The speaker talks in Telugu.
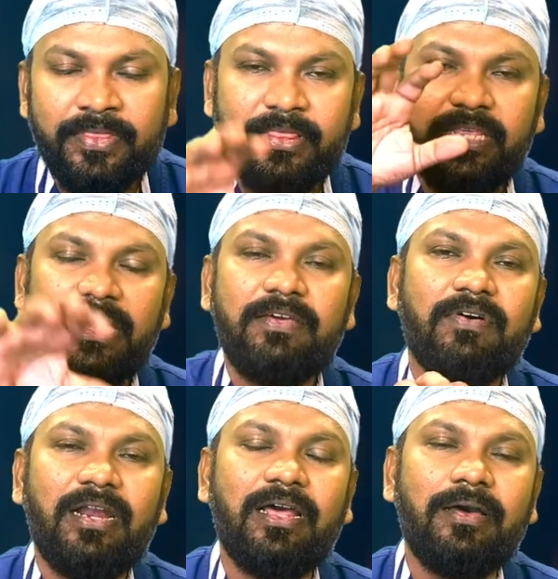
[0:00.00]

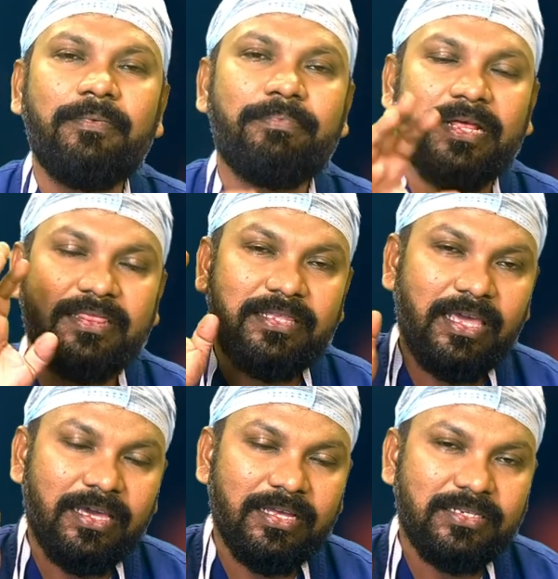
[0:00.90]
దీనివల్ల
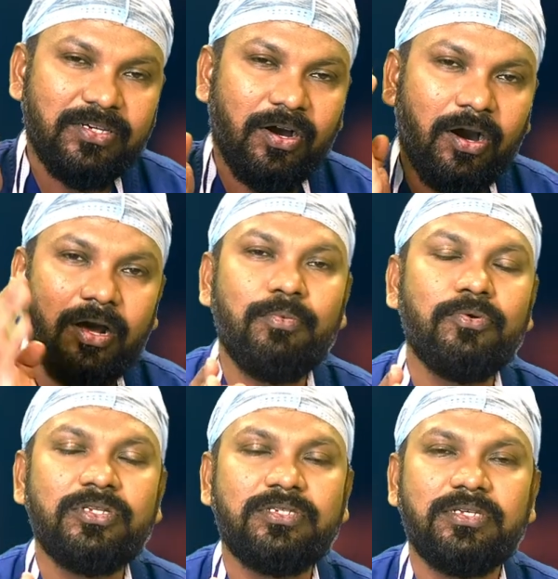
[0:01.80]
ప్రత్యేకించి
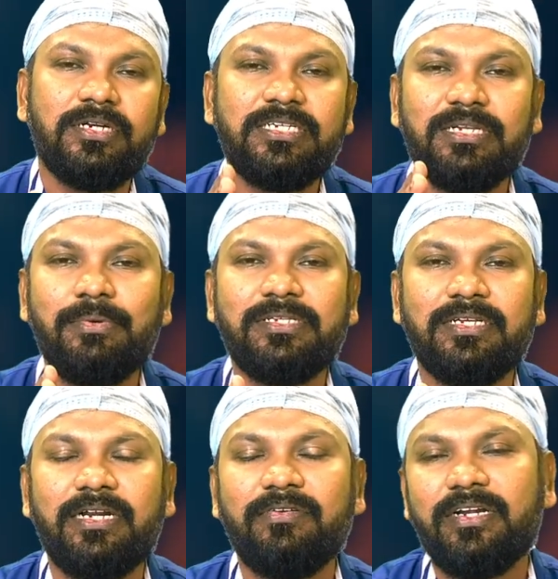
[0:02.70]
హార్మోన్స్ డిస్టర్బెన్స్
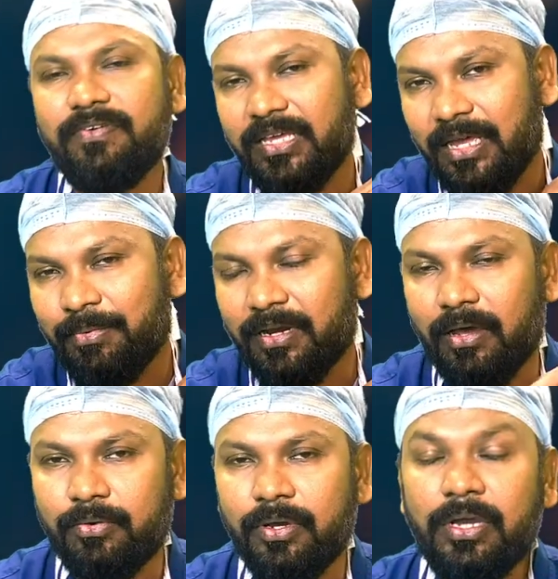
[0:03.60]
అనేటువంటివి ఏమీ రావు